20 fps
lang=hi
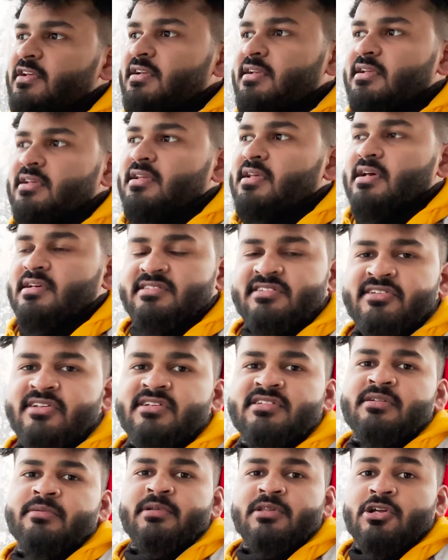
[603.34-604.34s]
नहीं किया
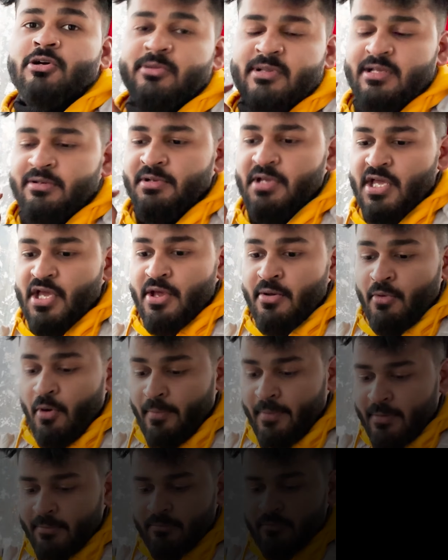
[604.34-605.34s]
सीरियसली बता रहा हूँ
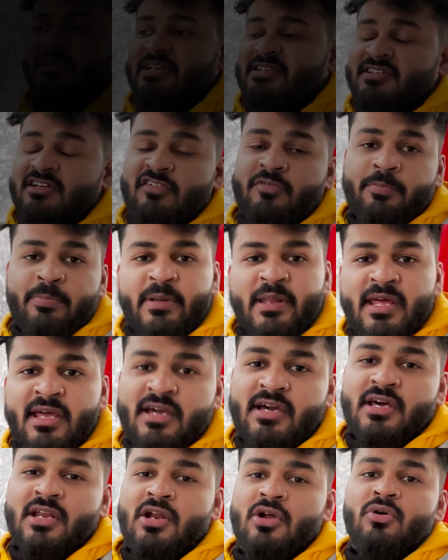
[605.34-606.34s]
मतलब मैं सिर्फ प्रे
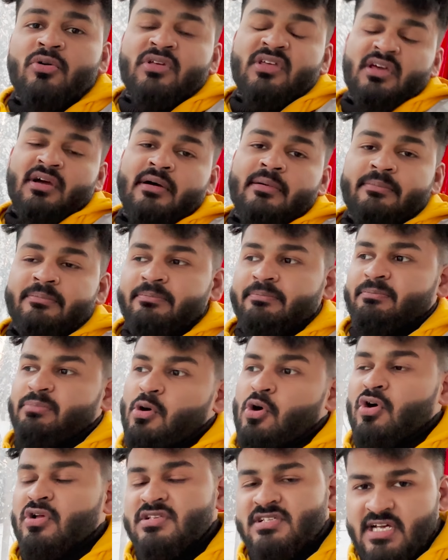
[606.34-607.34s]
कर रहा हूँ कि हम
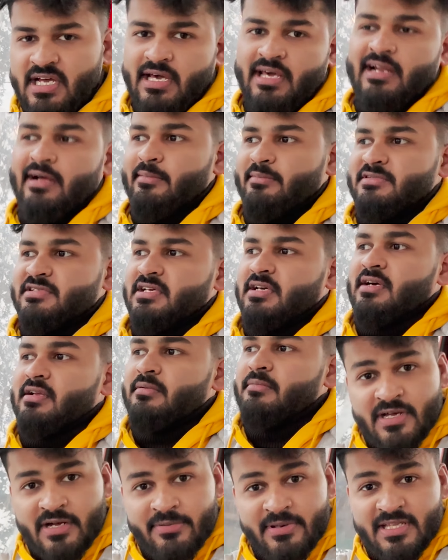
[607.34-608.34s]
पहुंच जाए आराम से यार
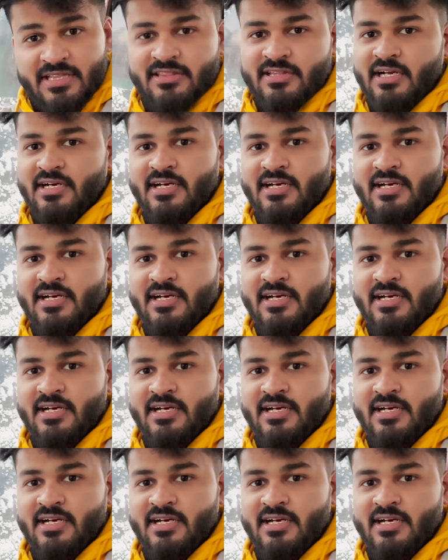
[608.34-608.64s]
कभी इतना